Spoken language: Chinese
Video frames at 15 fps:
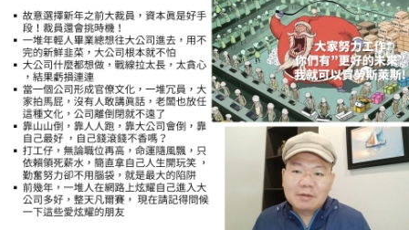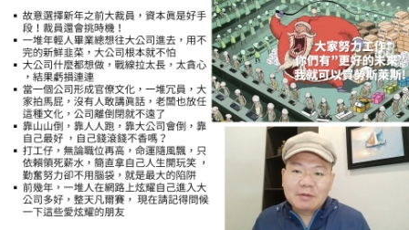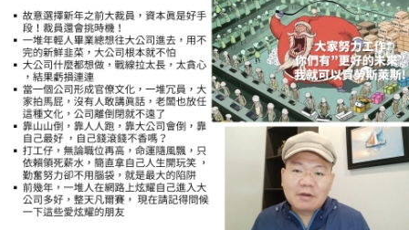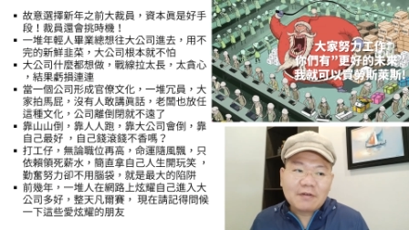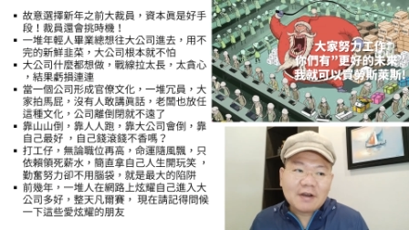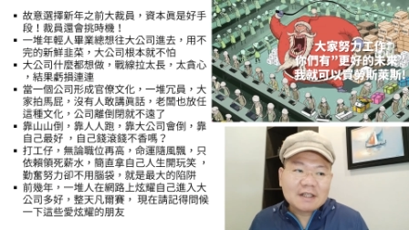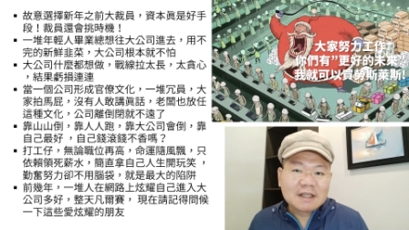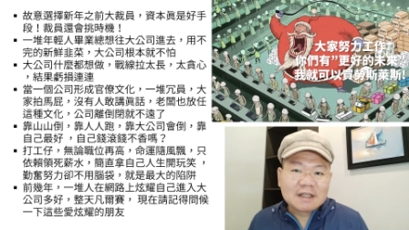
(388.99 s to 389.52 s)
有没有
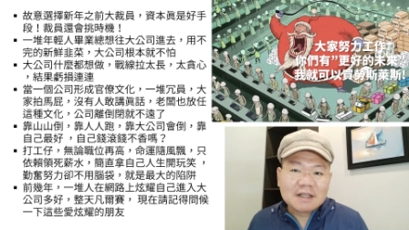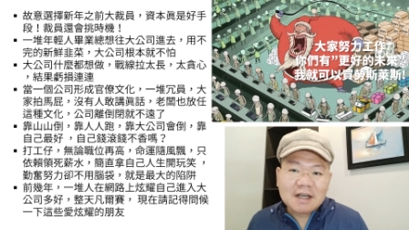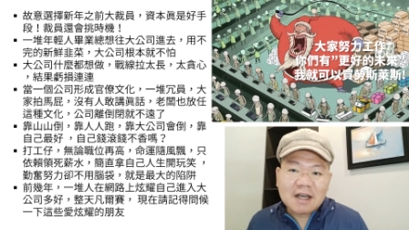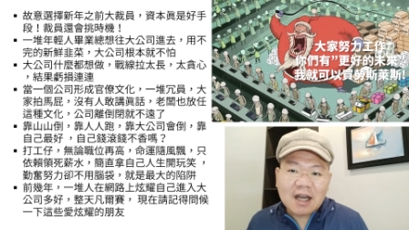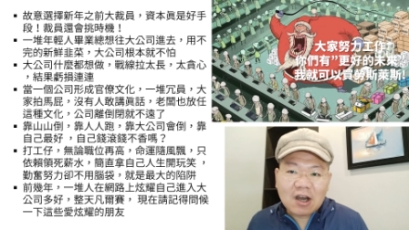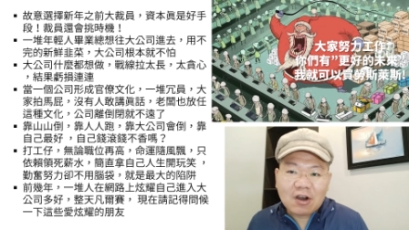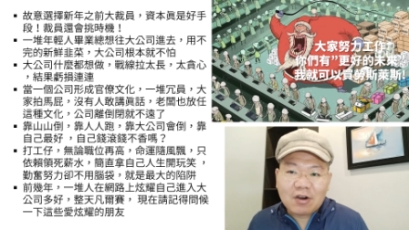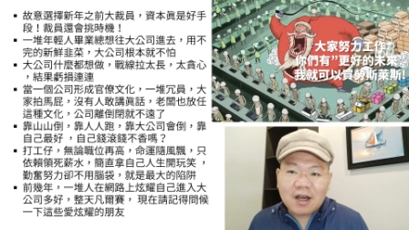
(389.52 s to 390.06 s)
发展更
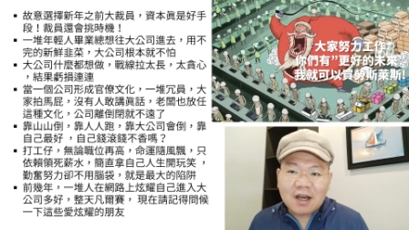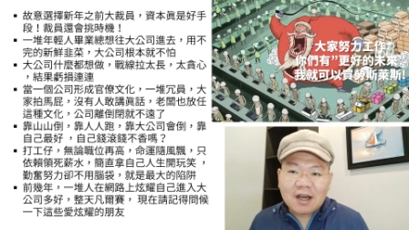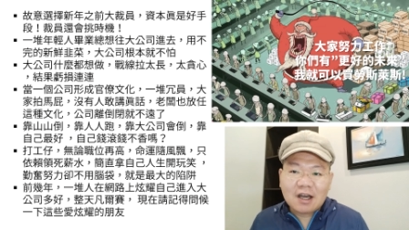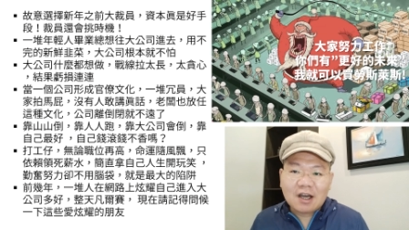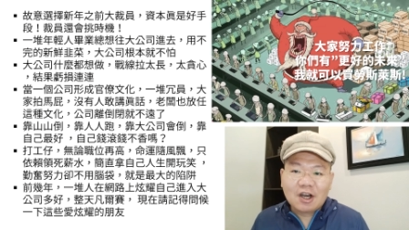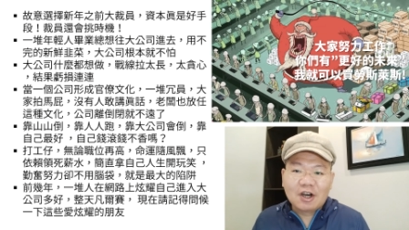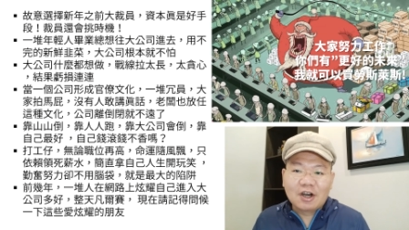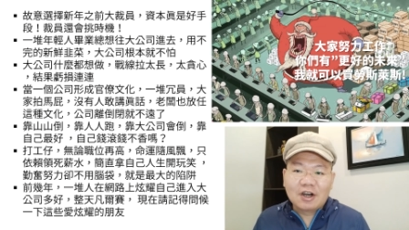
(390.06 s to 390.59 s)
好啊？
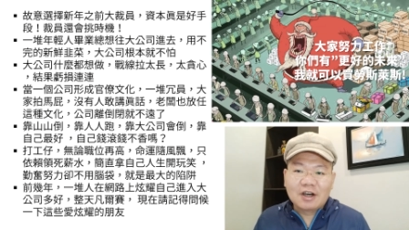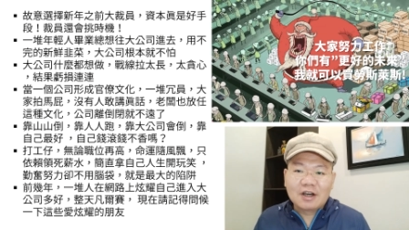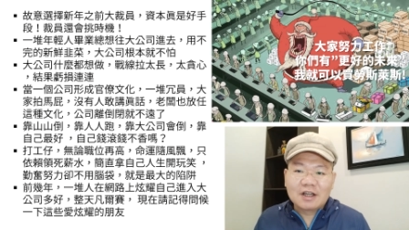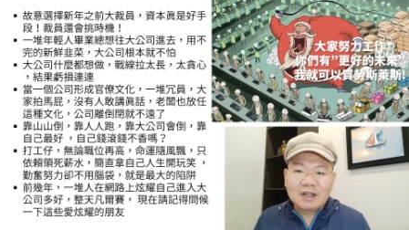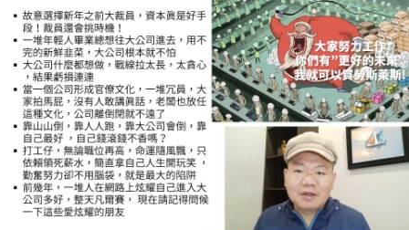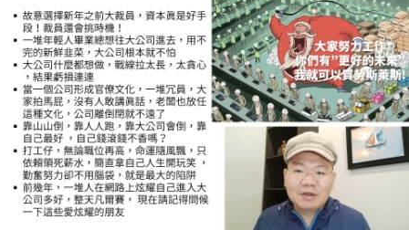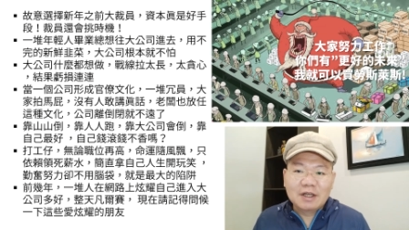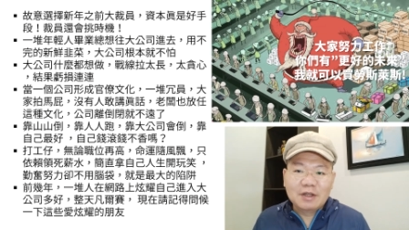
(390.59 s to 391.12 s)
哈，
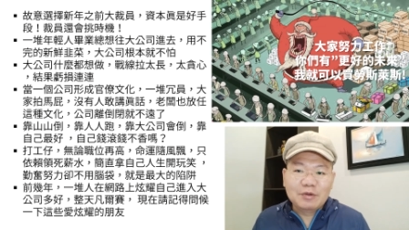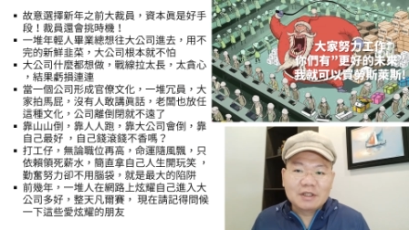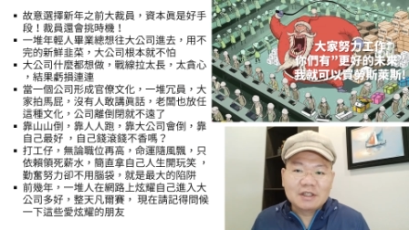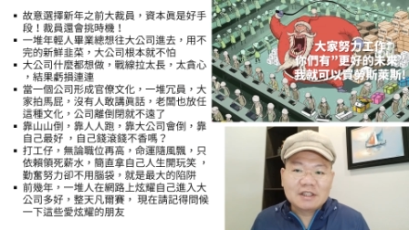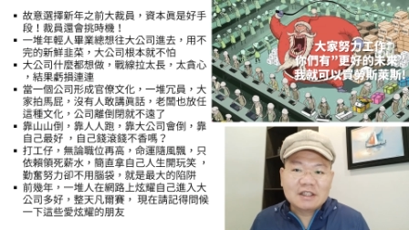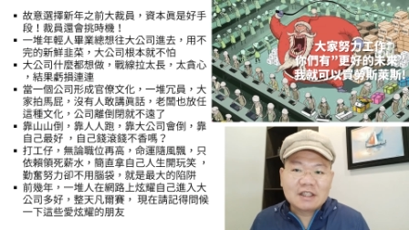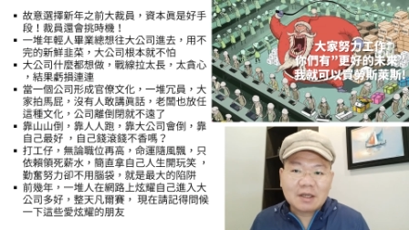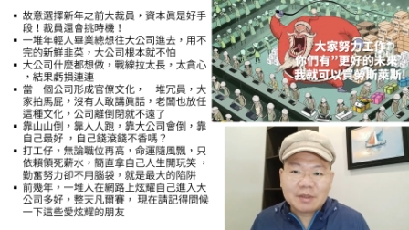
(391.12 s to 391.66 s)
人员人员
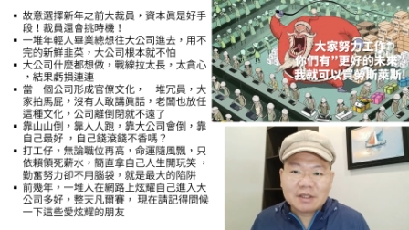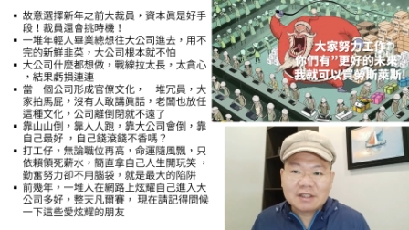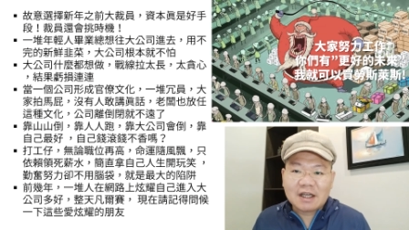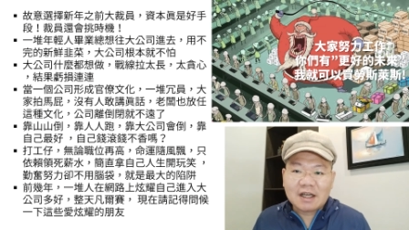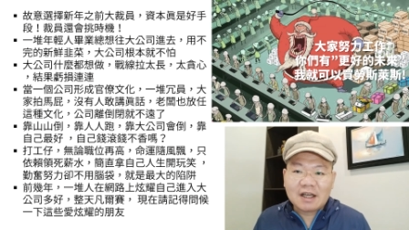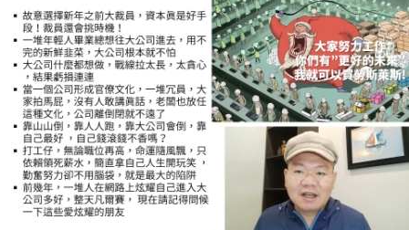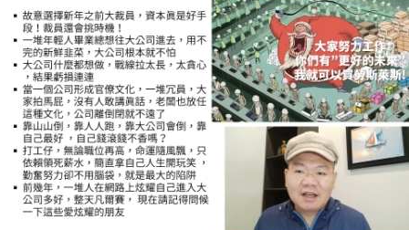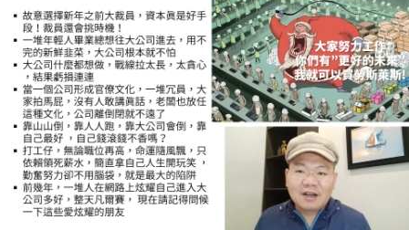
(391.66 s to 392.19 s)
激他们一
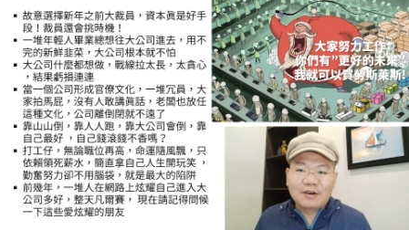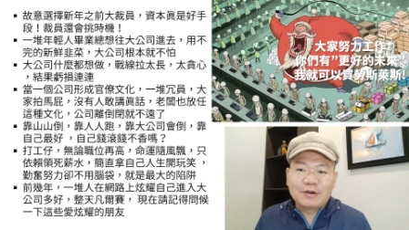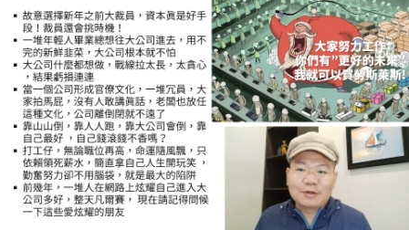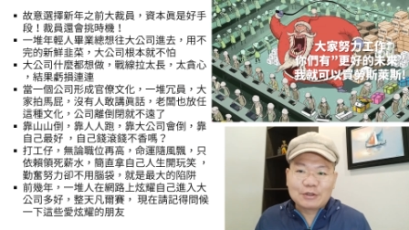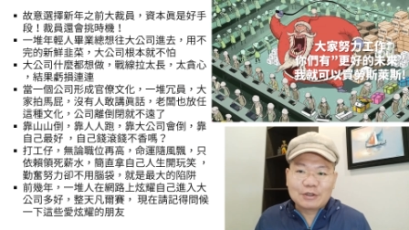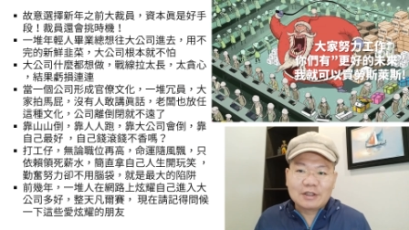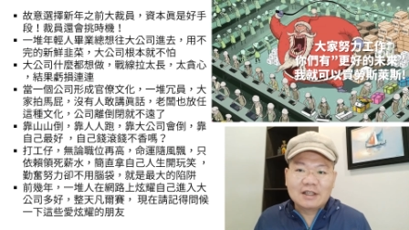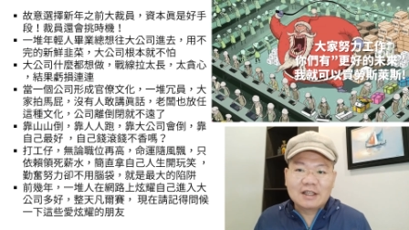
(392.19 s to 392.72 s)
下，哦，我
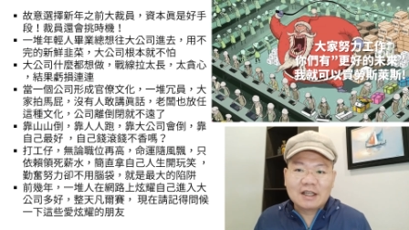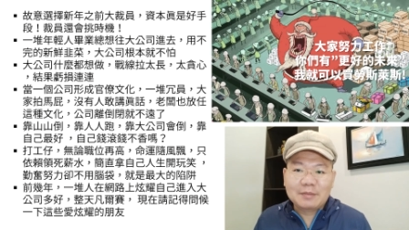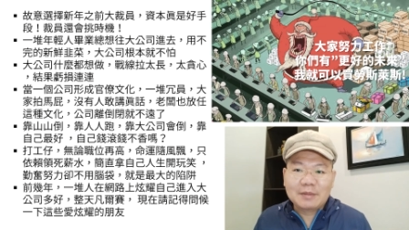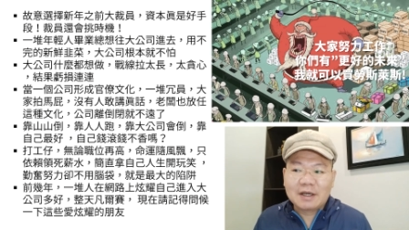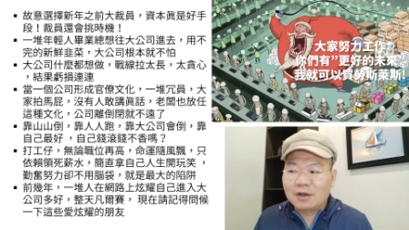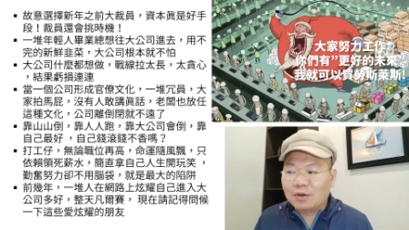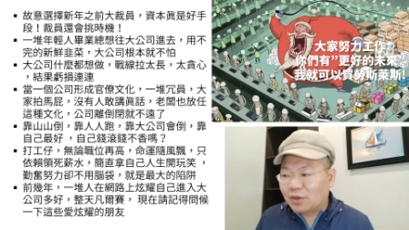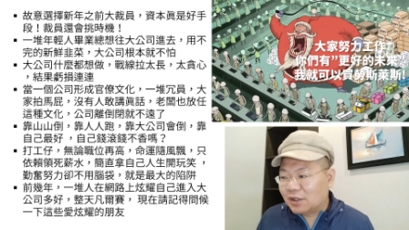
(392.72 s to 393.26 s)
觉得应该
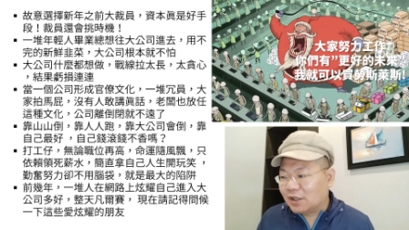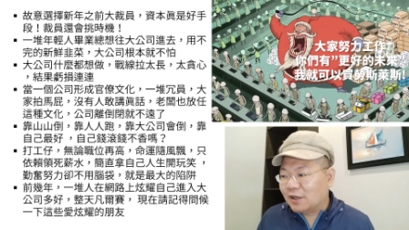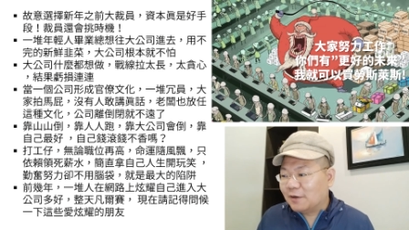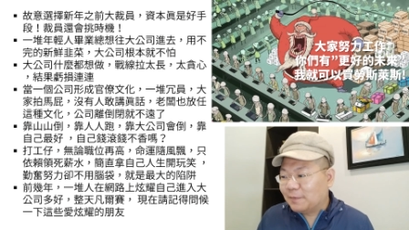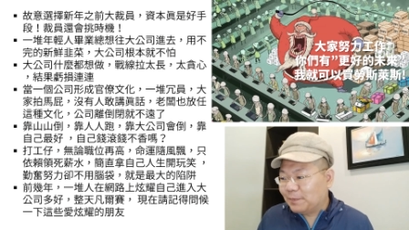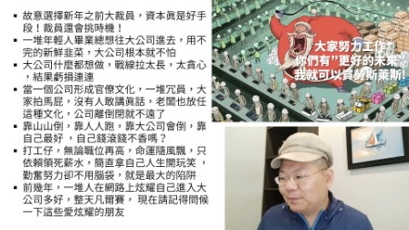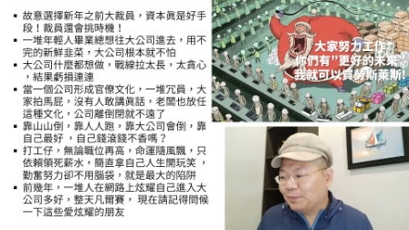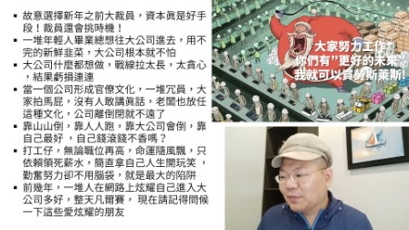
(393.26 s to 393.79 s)
蛮好玩的
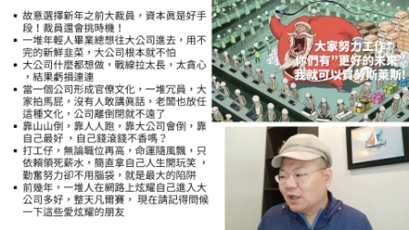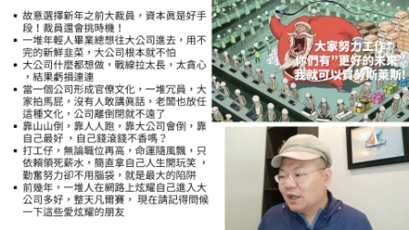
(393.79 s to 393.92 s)
哈，嗯。